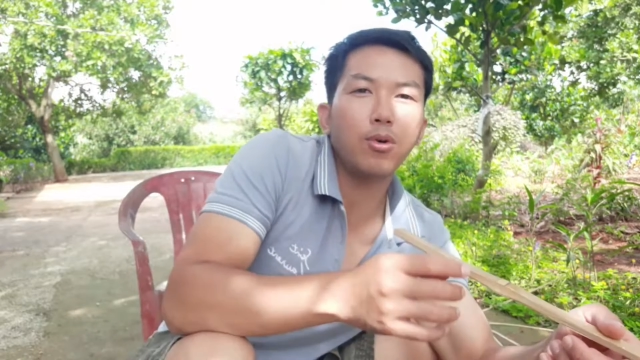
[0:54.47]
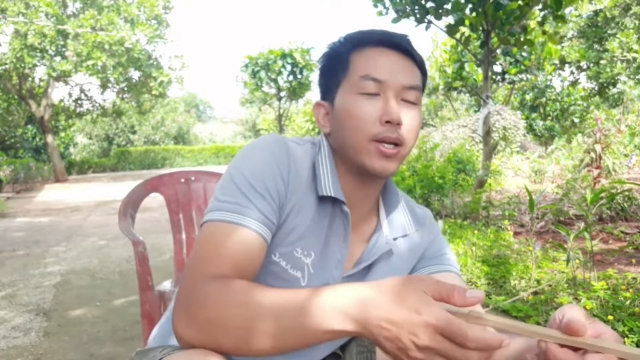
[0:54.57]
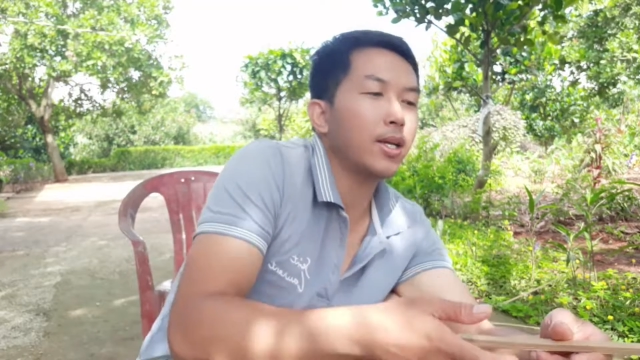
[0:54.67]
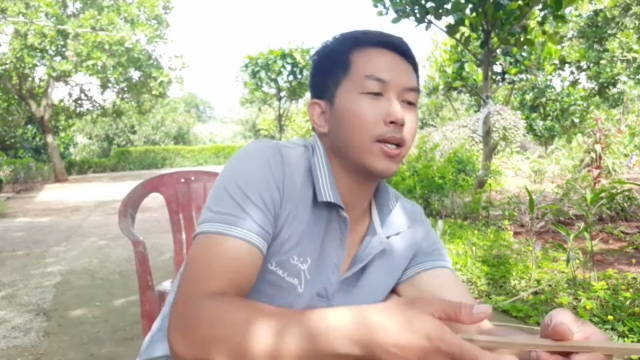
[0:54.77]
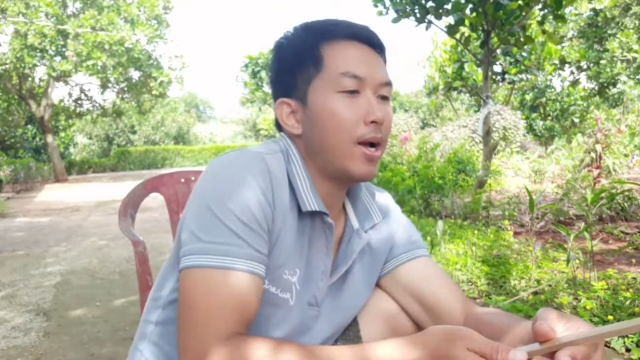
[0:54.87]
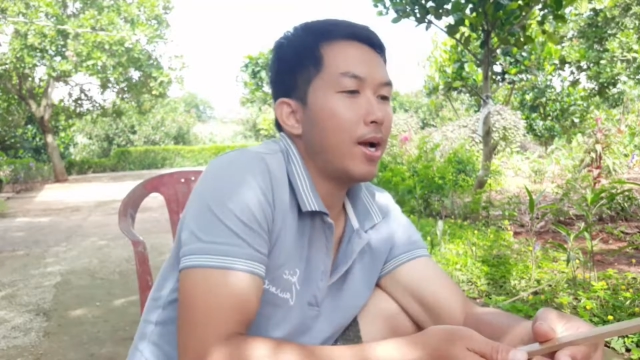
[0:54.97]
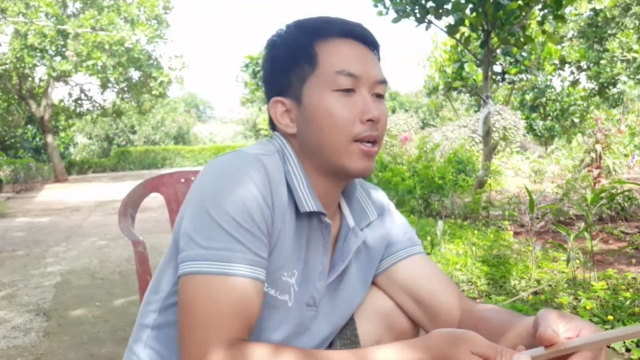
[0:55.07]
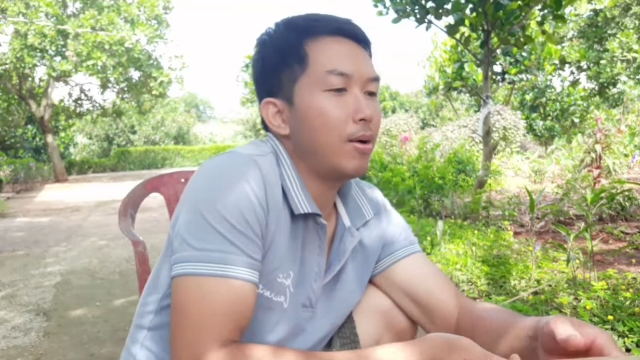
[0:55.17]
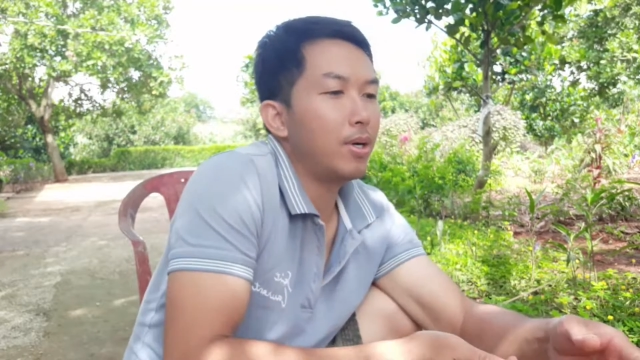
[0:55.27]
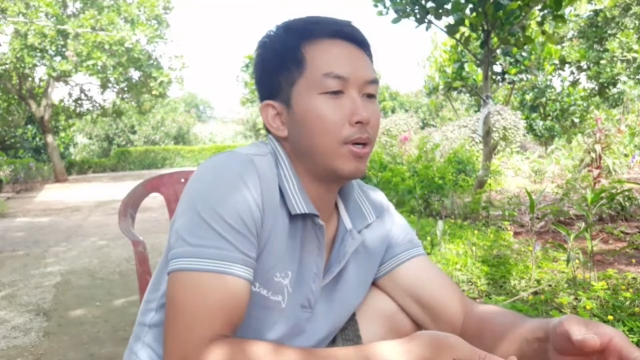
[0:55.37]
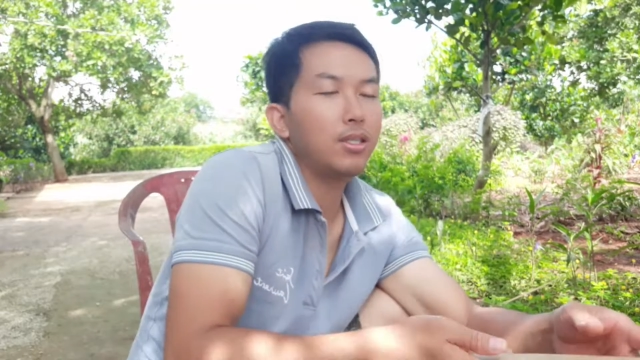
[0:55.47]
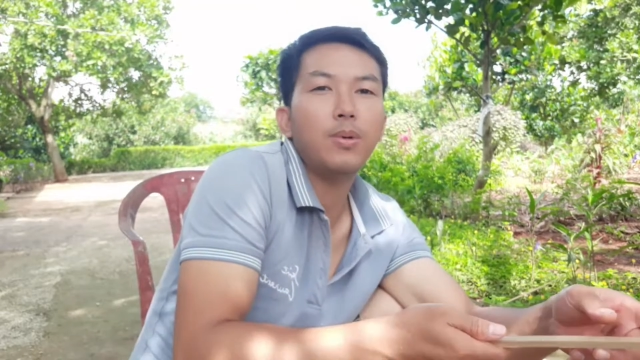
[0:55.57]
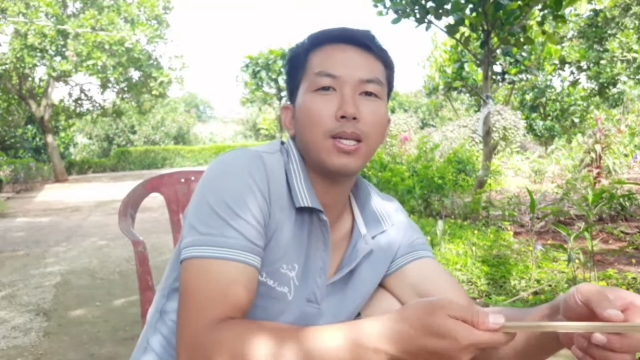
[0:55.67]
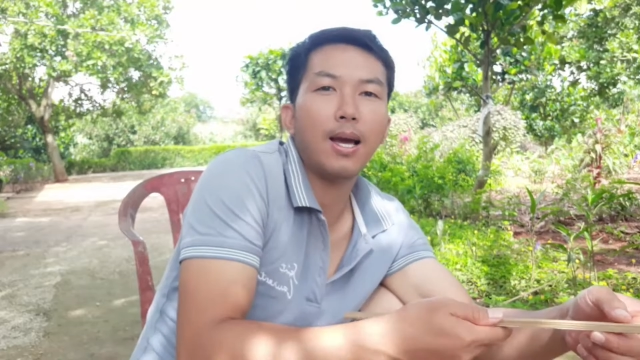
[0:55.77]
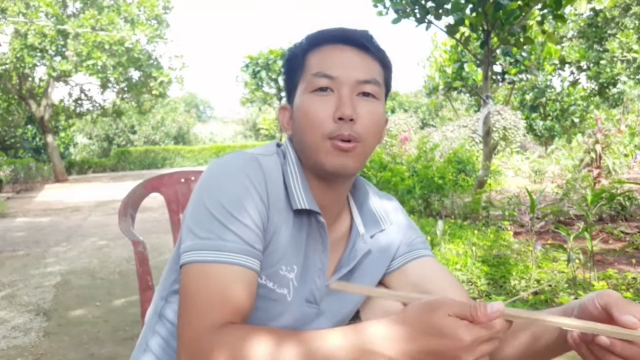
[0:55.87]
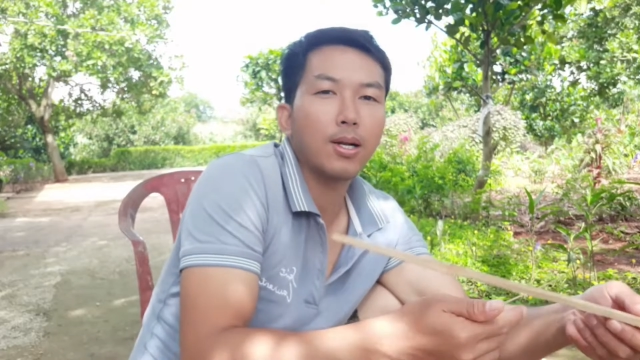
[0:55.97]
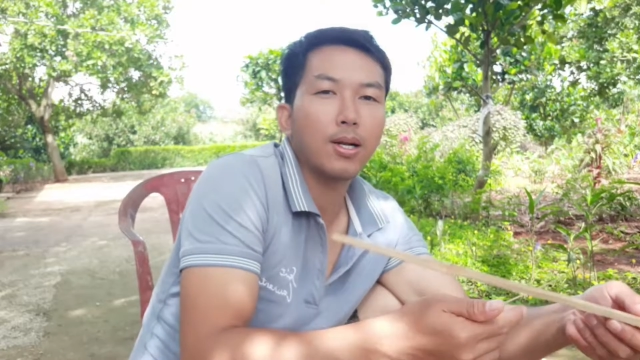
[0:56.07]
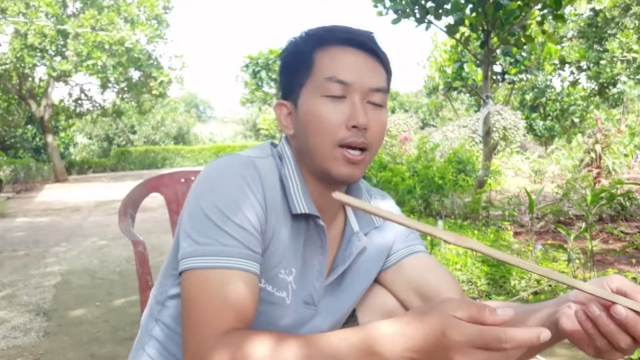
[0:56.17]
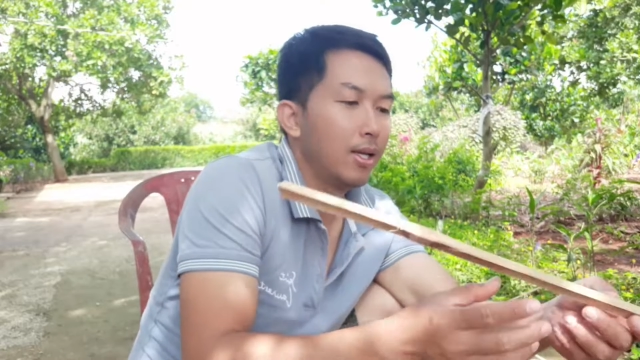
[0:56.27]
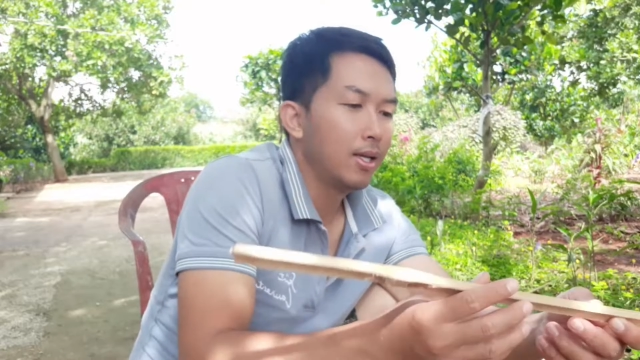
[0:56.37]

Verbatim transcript: của mình ấy, các bạn nào mà chưa biết làm hoặc là